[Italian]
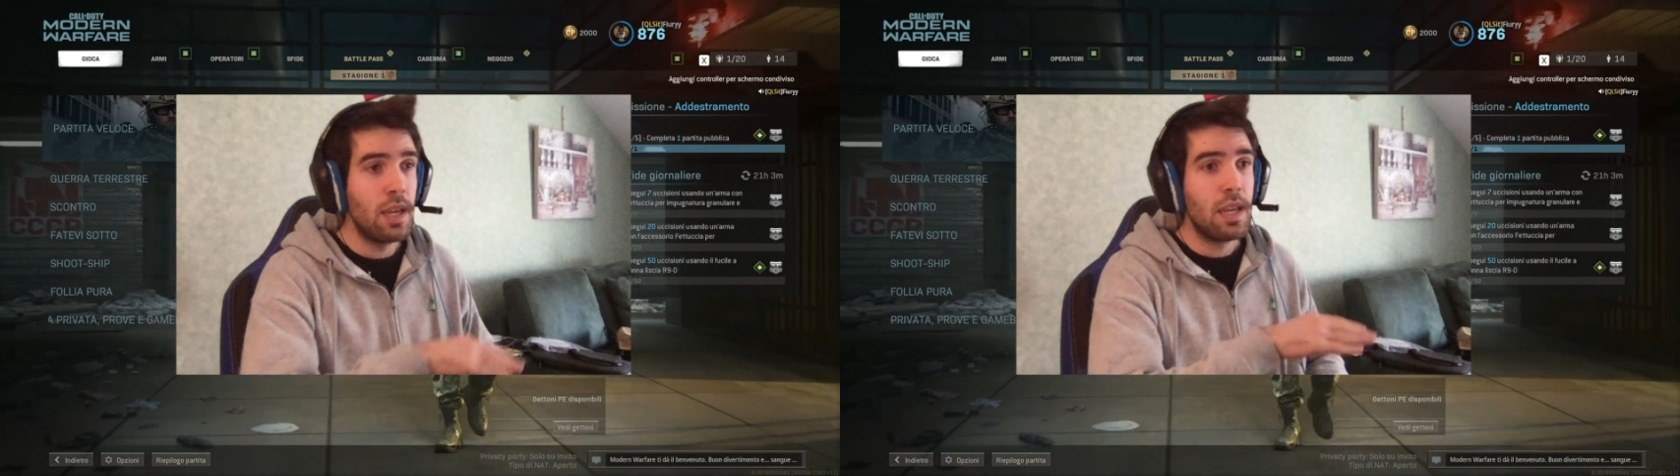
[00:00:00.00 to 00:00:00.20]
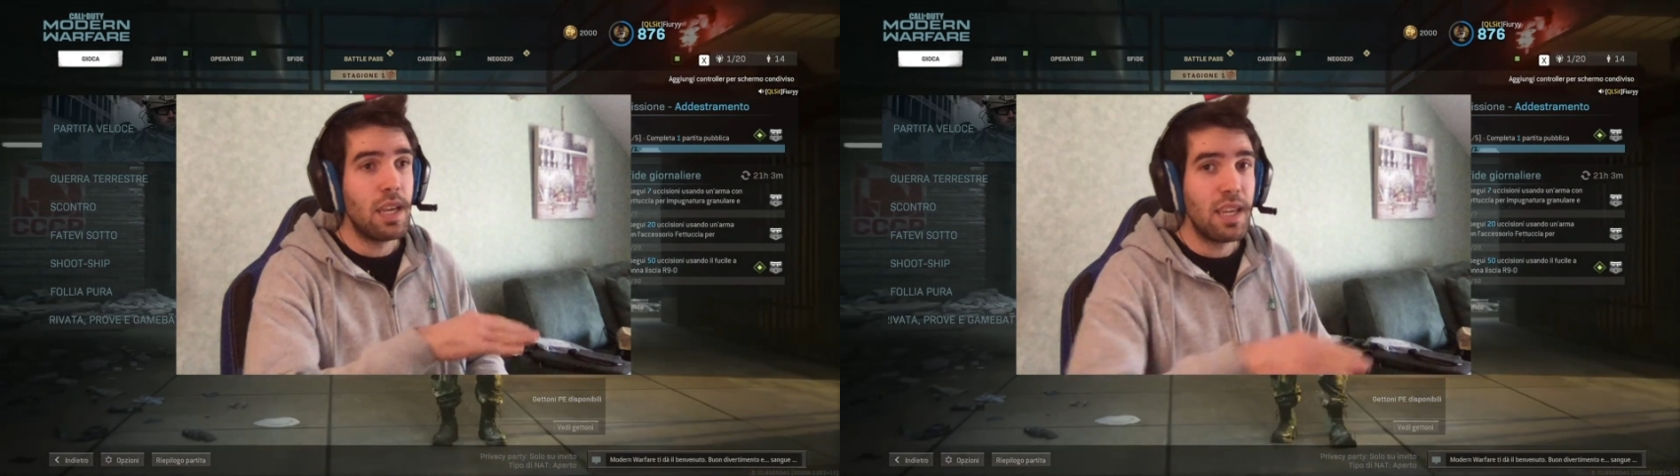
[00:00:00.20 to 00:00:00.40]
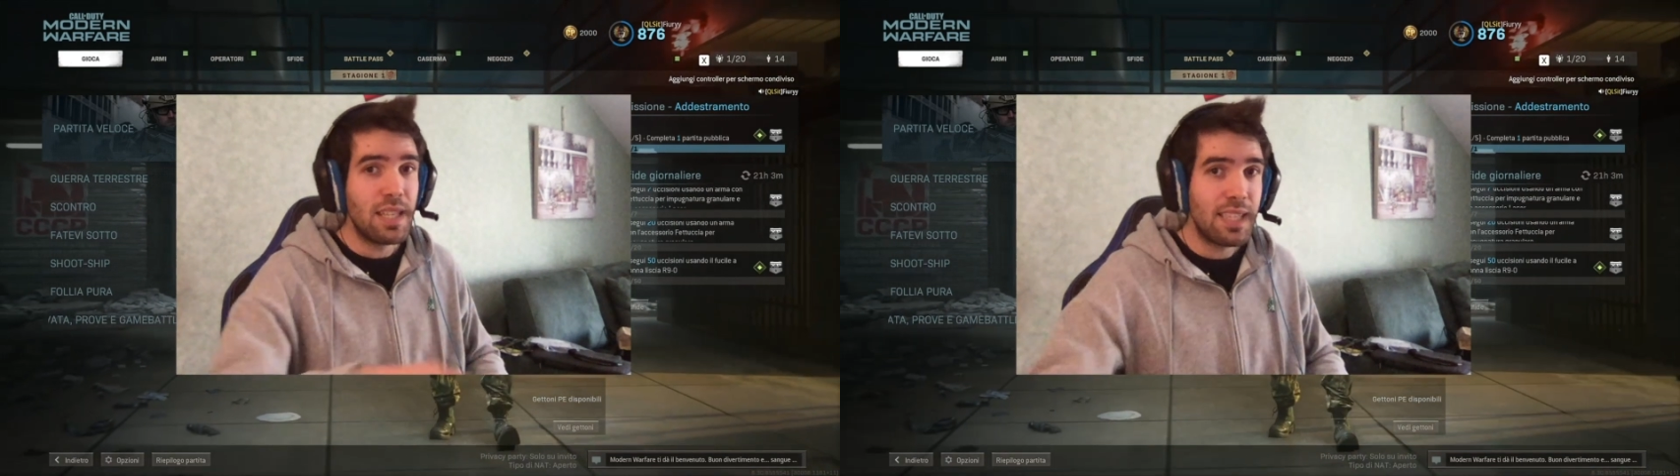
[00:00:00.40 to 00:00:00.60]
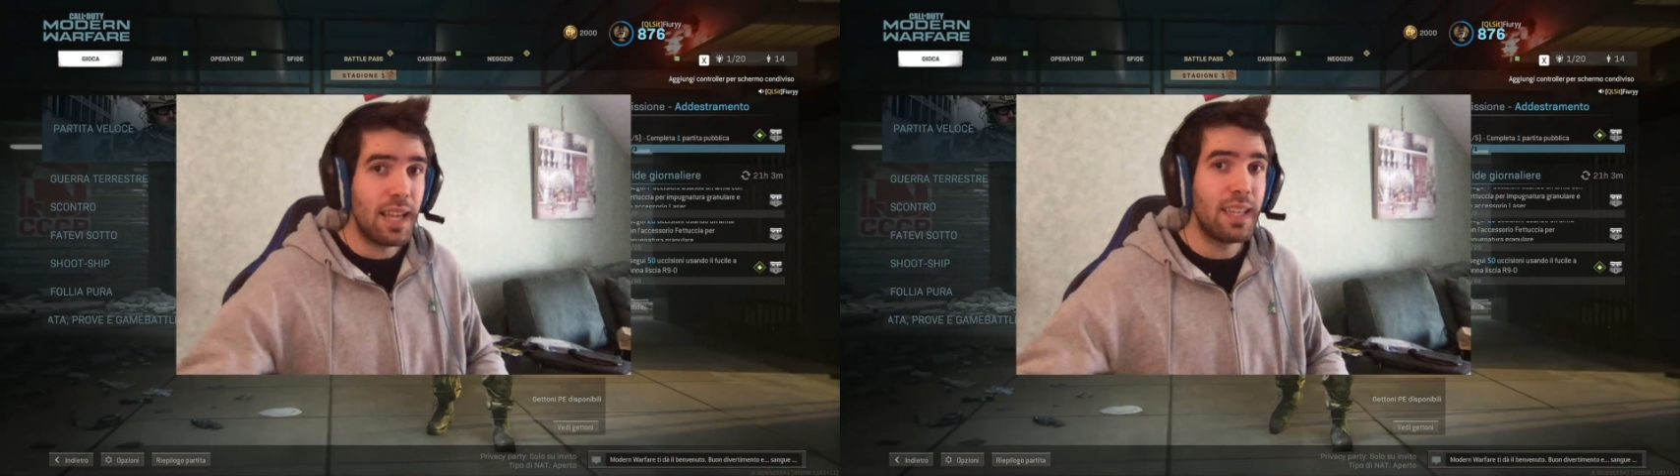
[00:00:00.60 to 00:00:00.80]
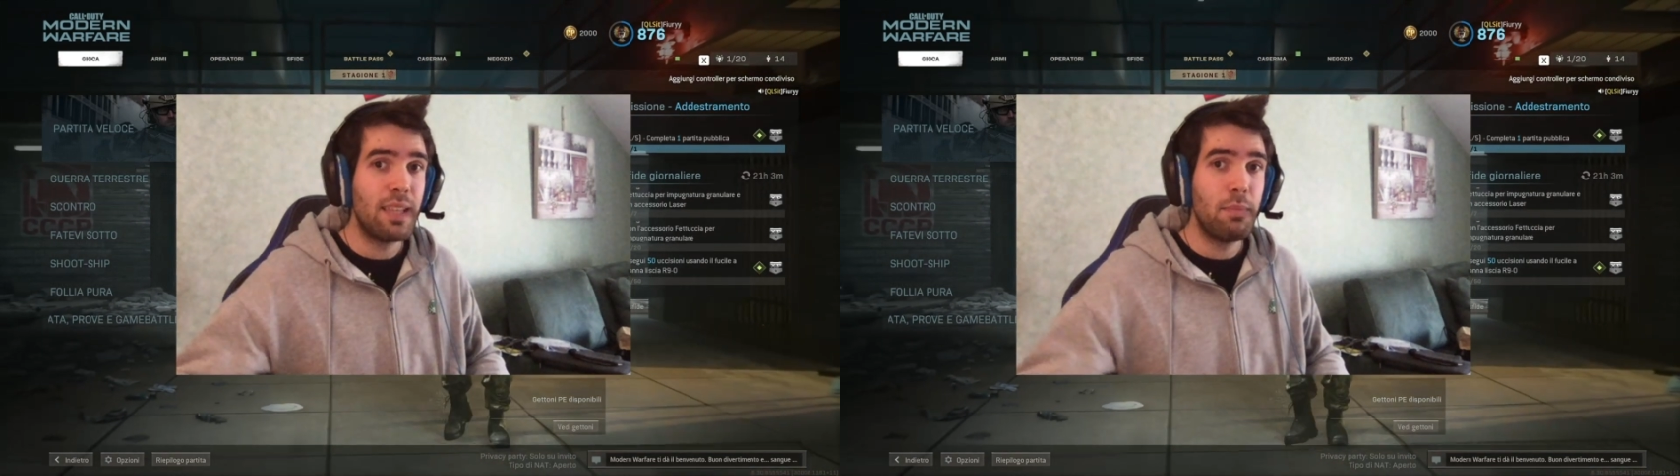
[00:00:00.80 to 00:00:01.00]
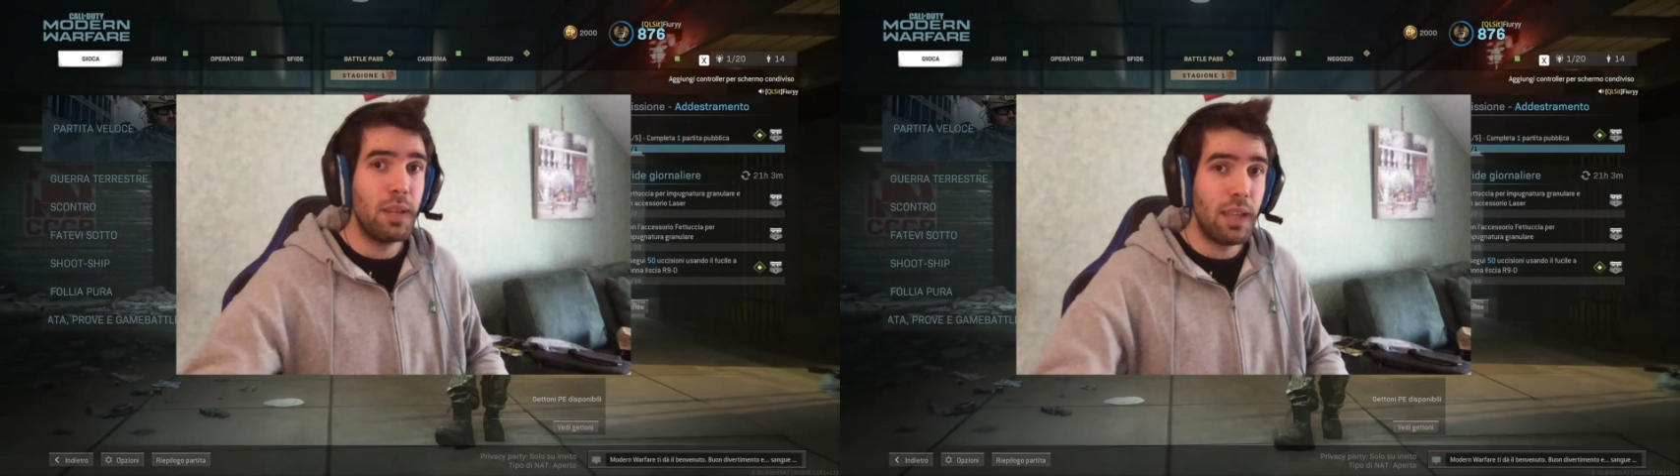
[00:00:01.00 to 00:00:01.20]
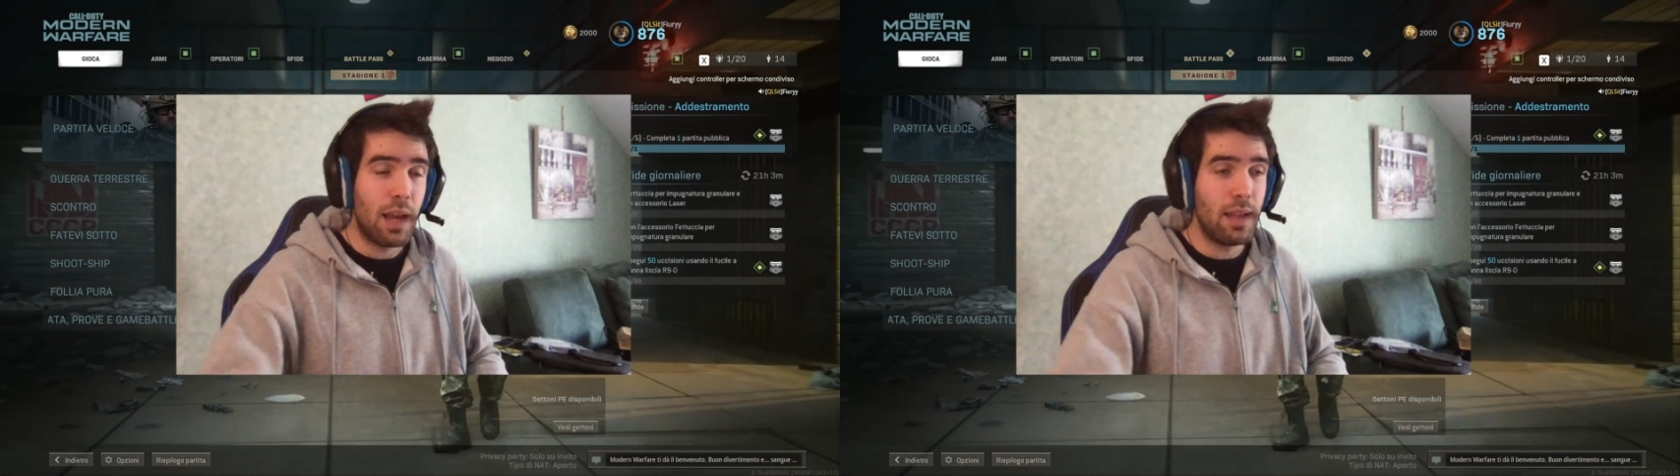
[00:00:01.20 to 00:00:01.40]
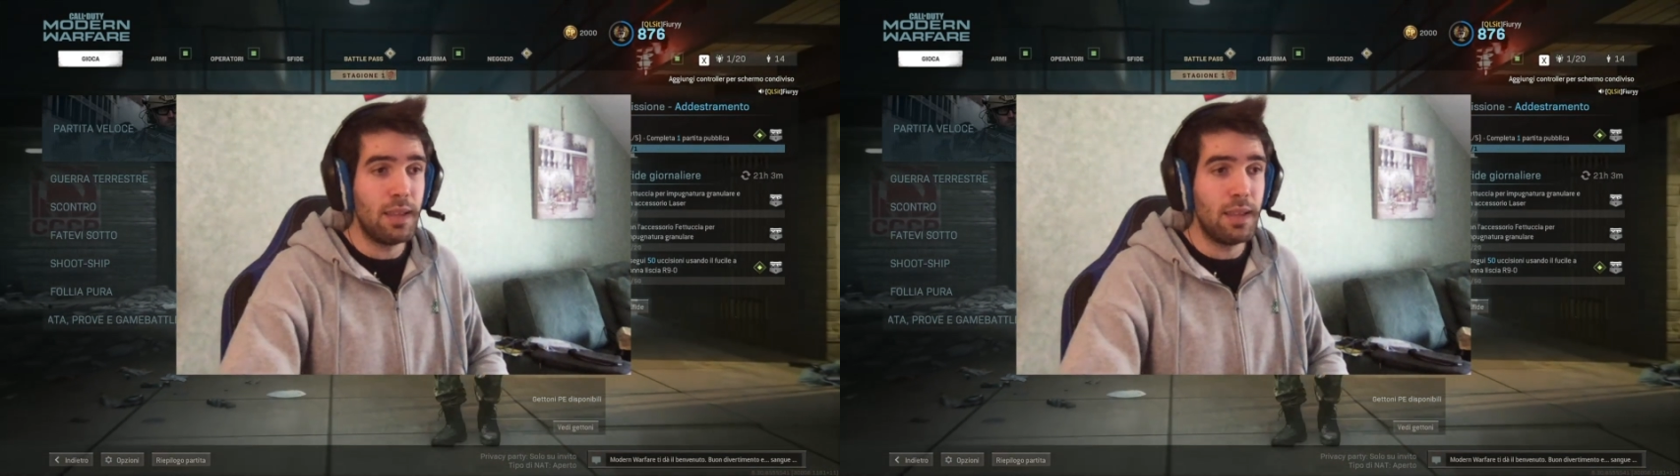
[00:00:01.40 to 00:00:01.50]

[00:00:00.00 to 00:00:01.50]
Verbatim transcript: Iniziate ad, ab ad